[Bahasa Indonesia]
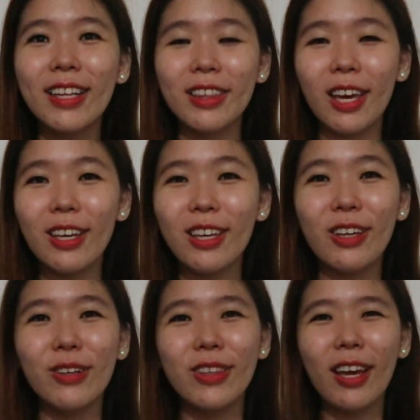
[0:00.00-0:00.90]
thank
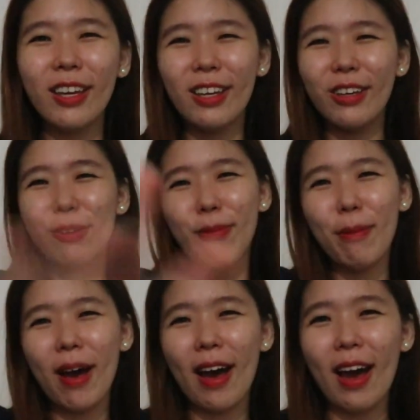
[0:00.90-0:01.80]
you, thank you,
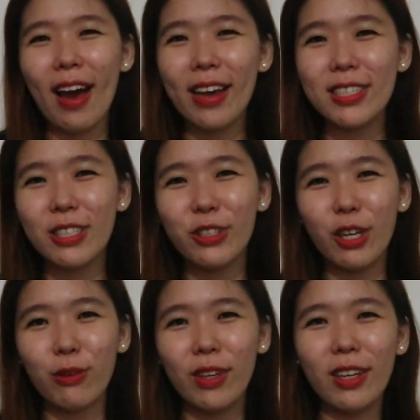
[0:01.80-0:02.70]
bye bye, see you
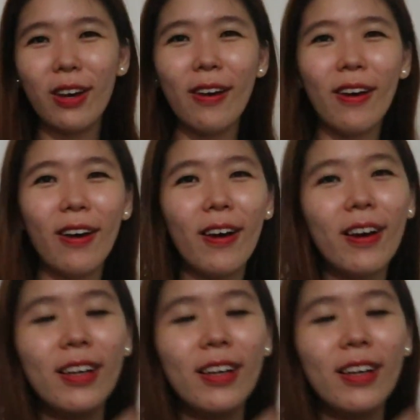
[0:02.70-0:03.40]
next video.